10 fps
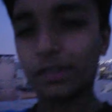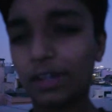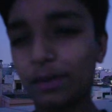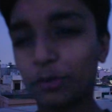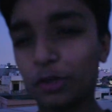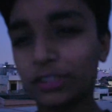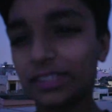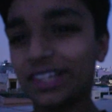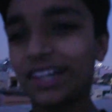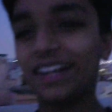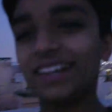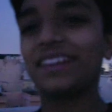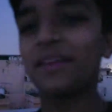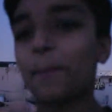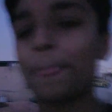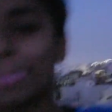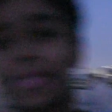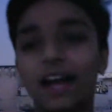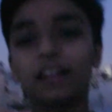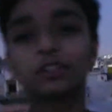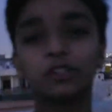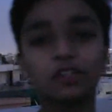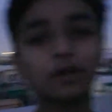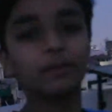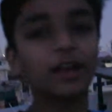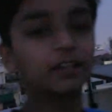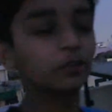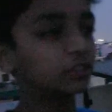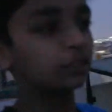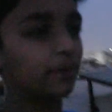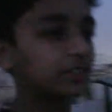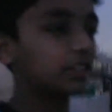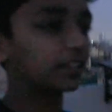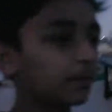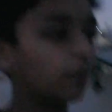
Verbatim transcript: अब थोड़ा सा दिखा हाँ तो अब यहाँ की थोड़ी सी पिक्स लेते हैं